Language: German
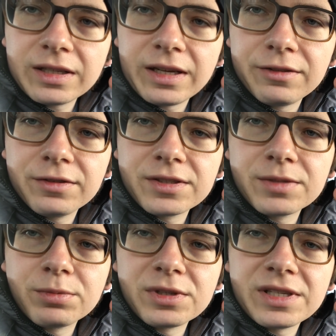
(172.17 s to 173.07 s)

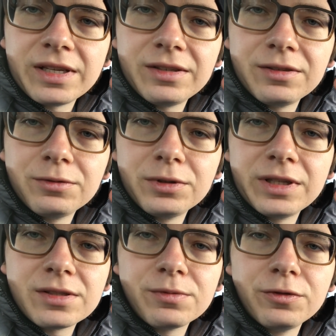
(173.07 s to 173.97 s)
43% Prozent wurde
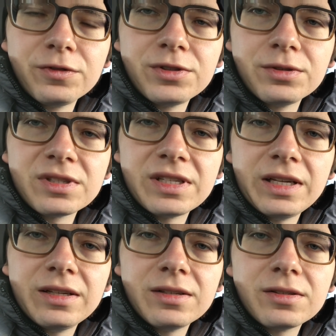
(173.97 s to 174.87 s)
jetzt um
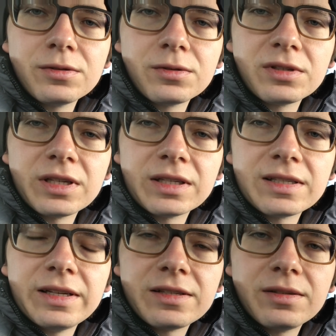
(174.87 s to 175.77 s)
15.10 Uhr sozusagen
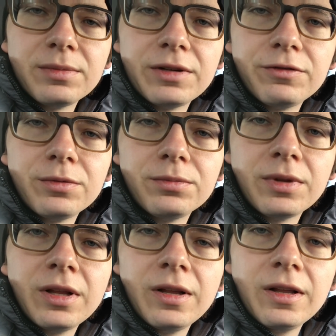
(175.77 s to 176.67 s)
das letzte Mal vom
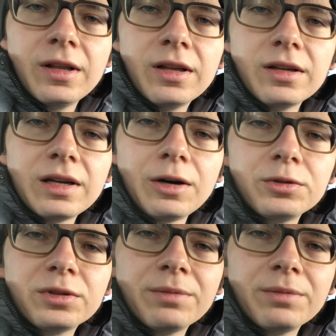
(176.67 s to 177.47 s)
äh, Auto